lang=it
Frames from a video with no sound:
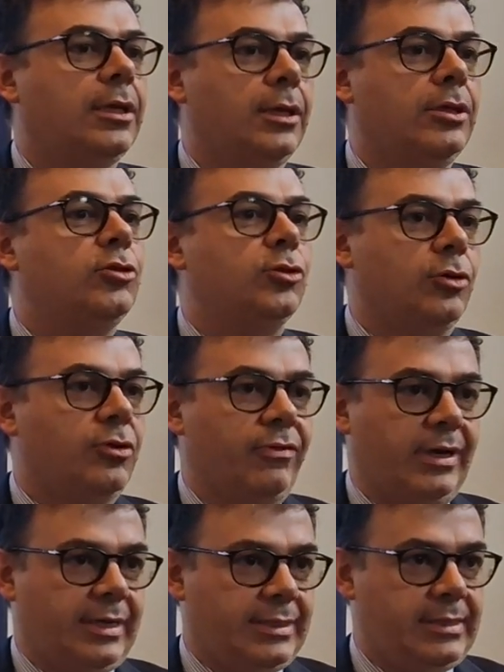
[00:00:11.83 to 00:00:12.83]
intorno
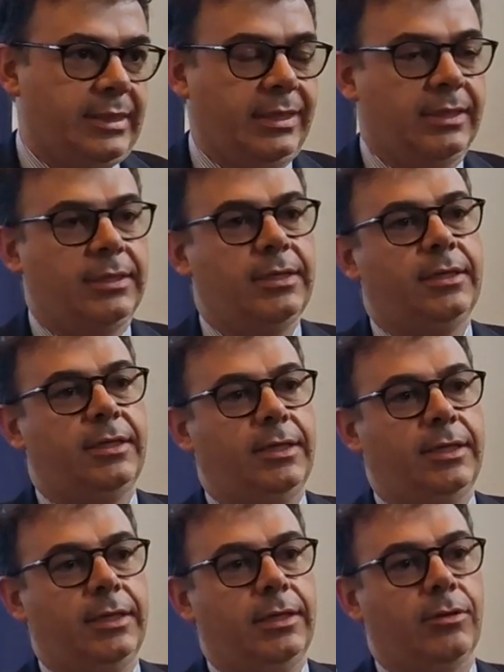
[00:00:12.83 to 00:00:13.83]
fra le aziende,
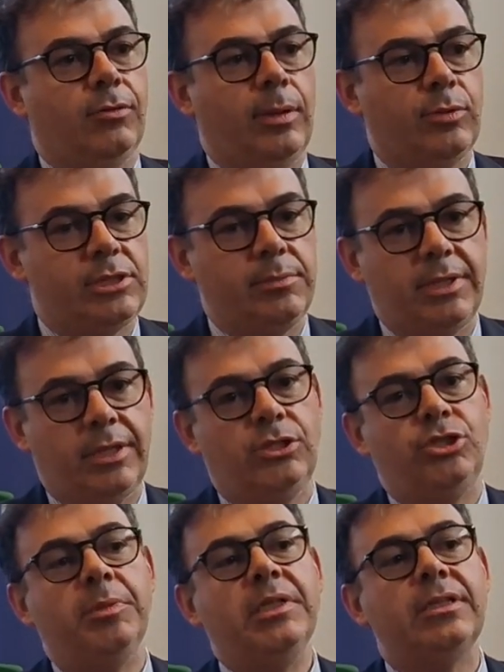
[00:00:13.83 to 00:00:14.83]
eh, con la possibilità di
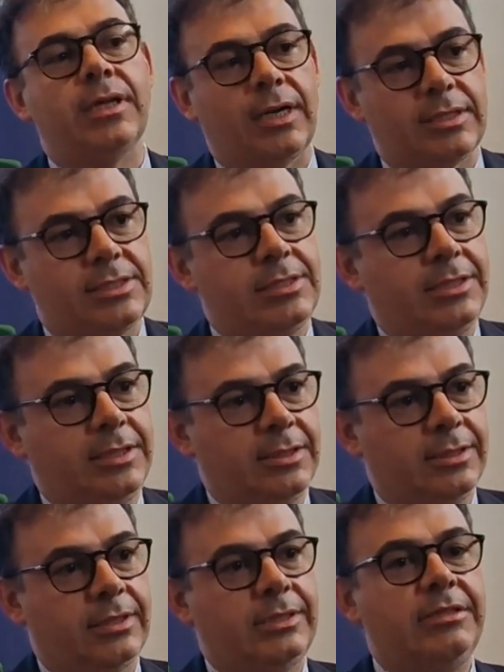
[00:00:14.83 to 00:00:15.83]
cimentarsi
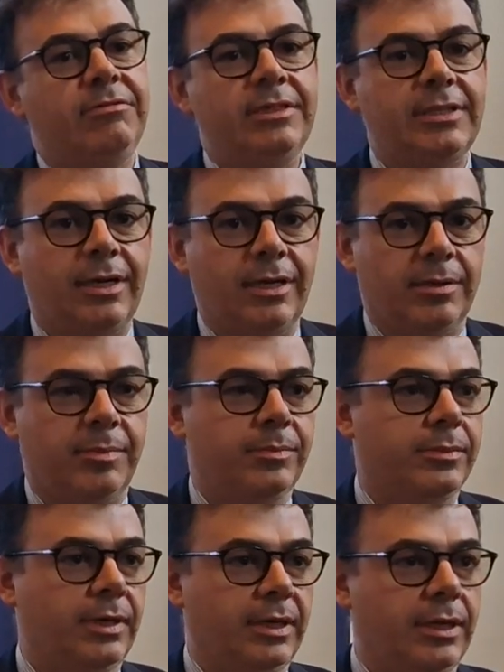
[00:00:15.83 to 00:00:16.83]
in attività che
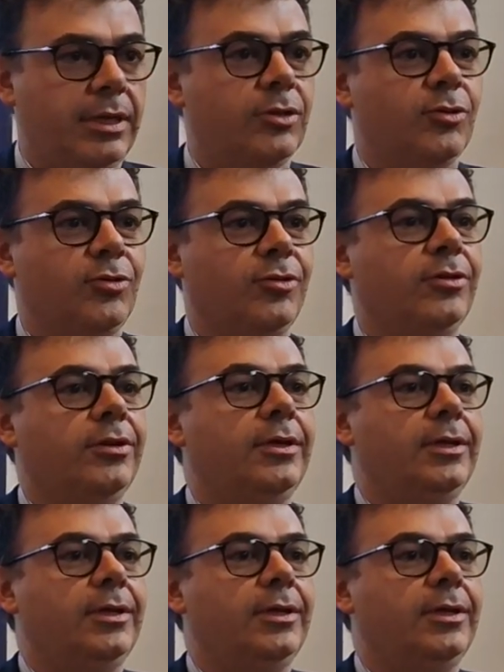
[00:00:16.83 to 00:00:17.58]
richiedono